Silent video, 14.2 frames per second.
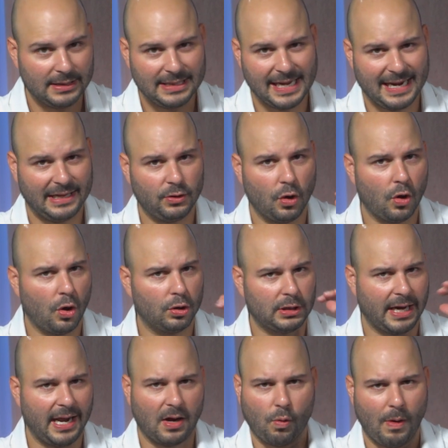tienes dos o
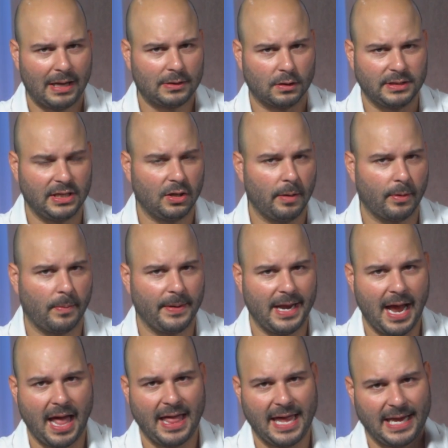tres, cuatro o cinco
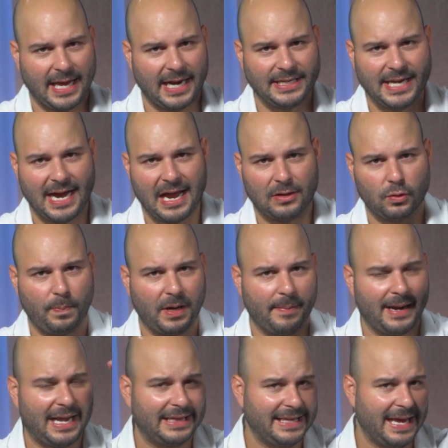propiedades y quieres llegar a tus
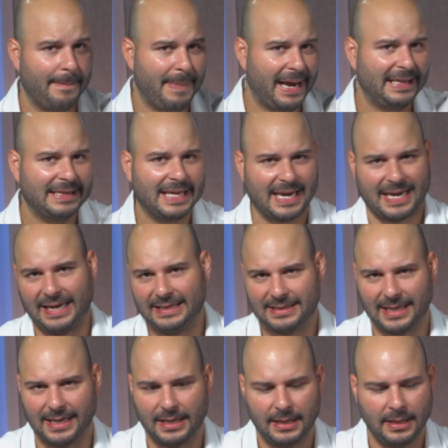primeras 10, 20
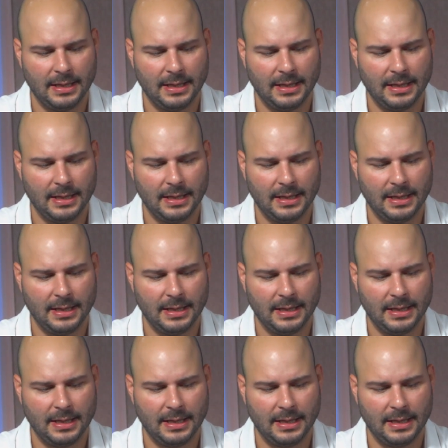rentas,